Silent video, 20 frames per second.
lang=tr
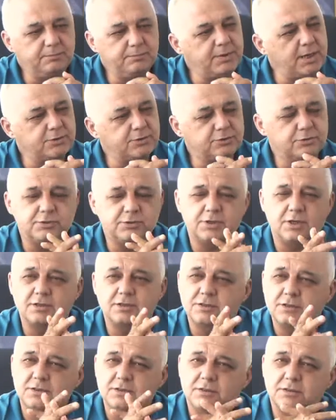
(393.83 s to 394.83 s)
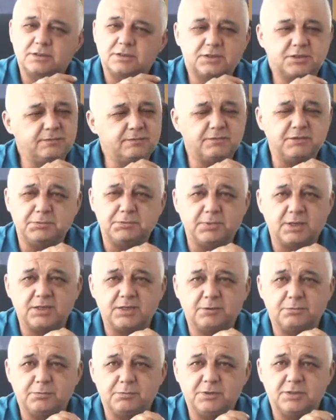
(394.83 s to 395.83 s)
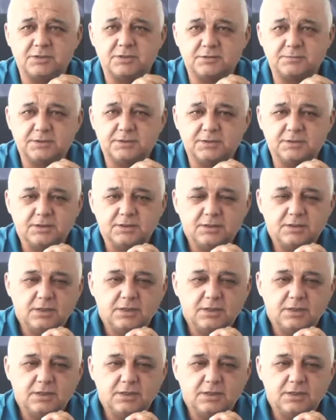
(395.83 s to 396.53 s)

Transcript: beş gün çalışırız. Çift itman da yapabiliriz biz.